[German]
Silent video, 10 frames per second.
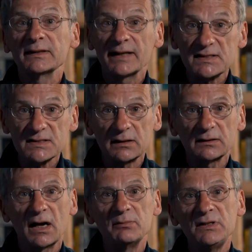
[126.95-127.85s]
Gestern
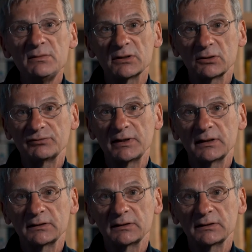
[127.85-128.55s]
kam niemand auf den